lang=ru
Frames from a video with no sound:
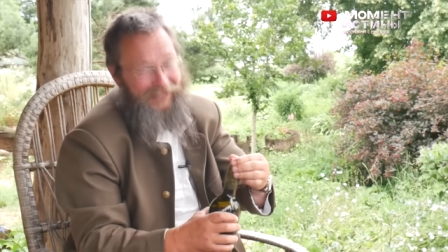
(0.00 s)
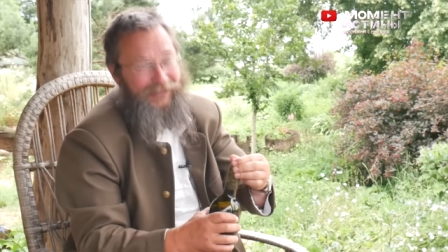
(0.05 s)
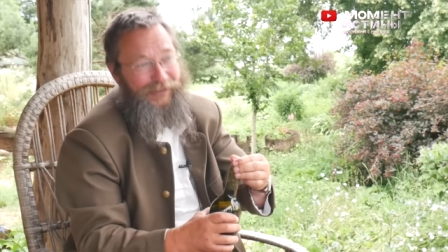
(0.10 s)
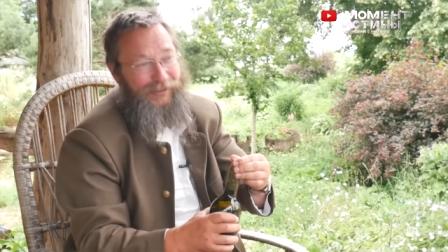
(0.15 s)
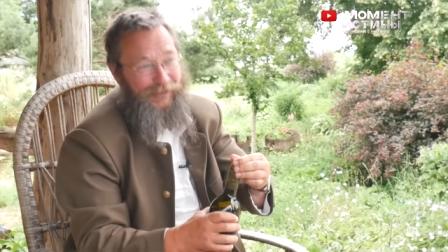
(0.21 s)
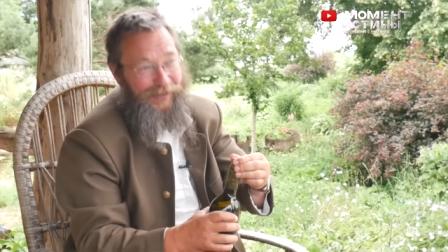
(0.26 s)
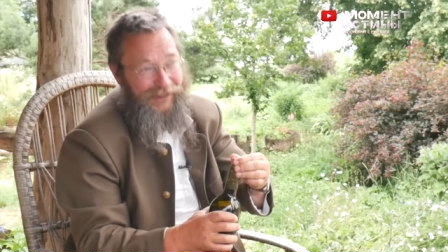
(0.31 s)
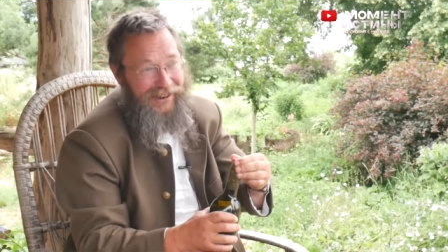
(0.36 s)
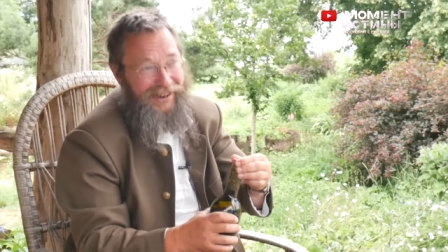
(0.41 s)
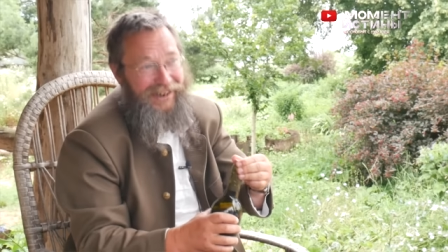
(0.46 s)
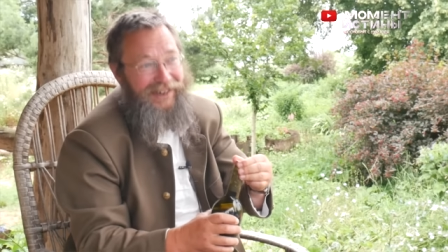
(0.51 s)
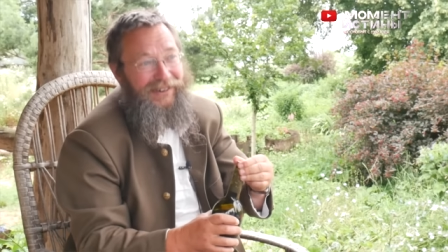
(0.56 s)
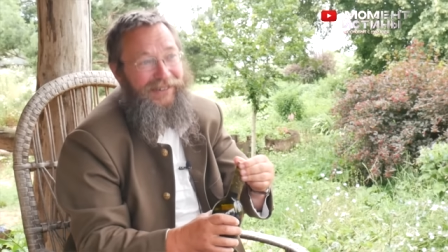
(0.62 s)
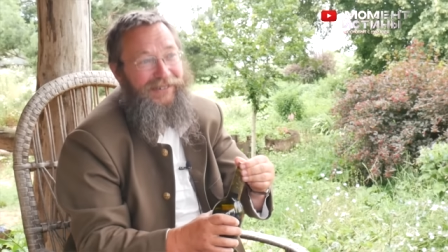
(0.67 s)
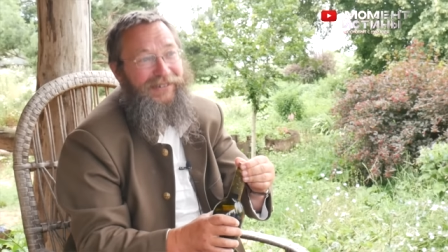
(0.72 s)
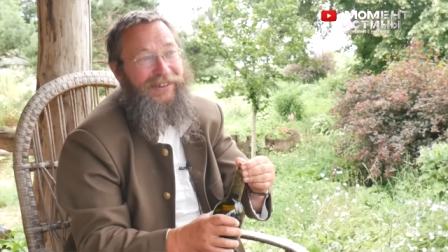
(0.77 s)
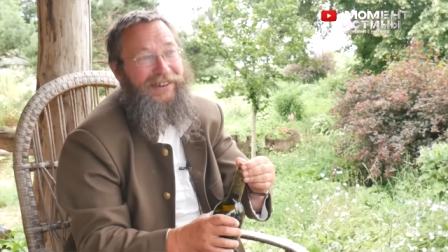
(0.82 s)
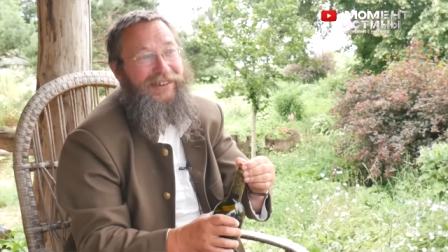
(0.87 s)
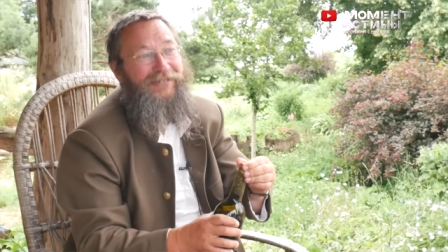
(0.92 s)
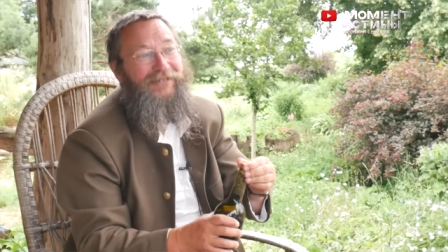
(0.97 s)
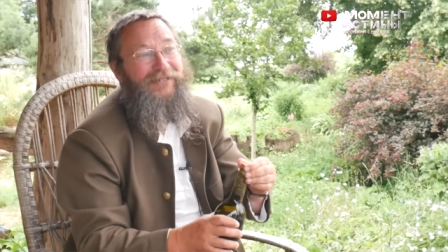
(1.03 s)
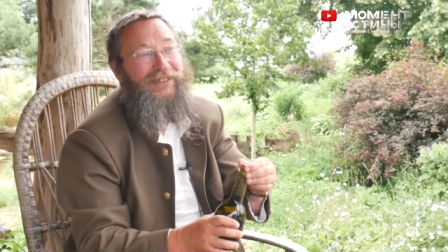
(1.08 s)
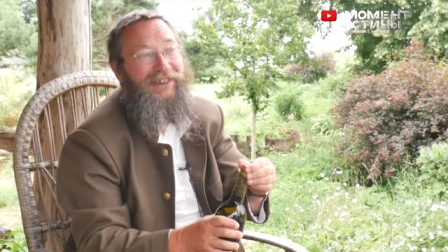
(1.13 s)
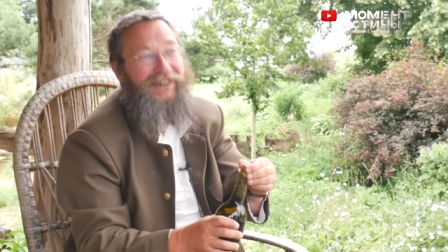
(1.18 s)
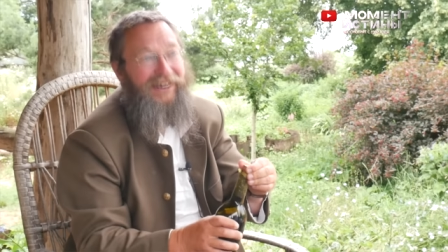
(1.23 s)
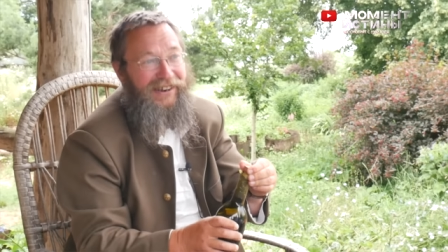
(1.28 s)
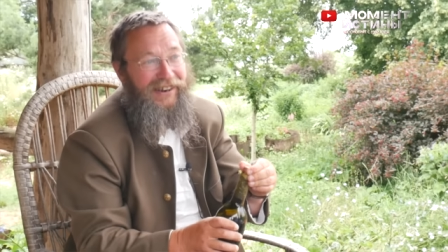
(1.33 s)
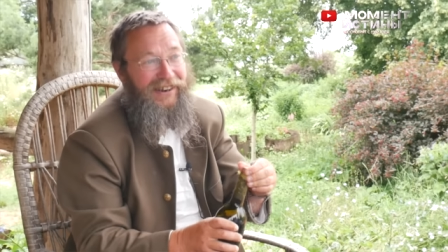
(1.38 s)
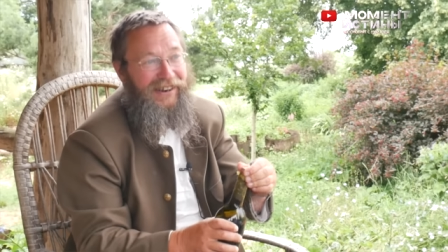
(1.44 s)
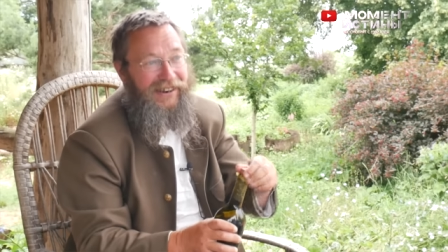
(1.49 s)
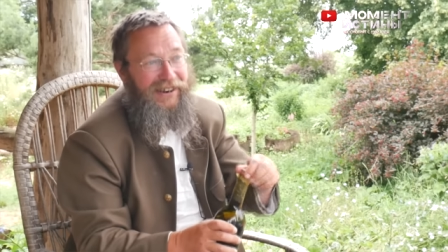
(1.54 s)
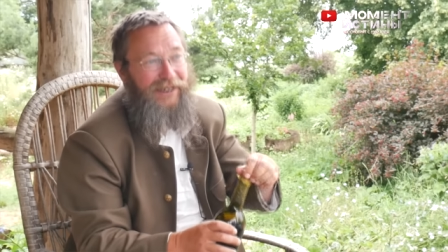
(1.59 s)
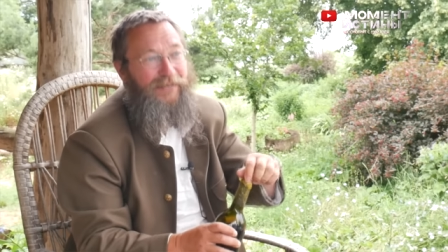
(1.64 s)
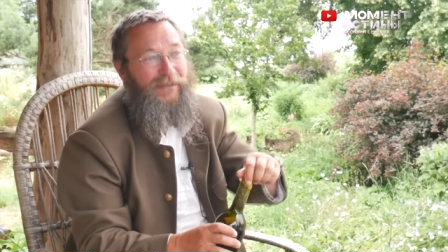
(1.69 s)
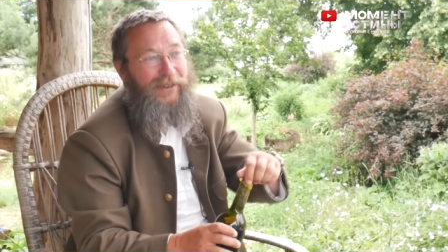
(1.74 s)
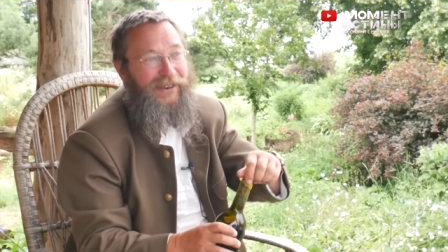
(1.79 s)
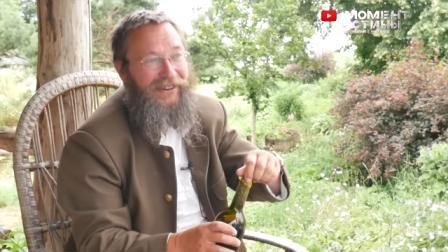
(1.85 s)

натурального с... вина. С каберне.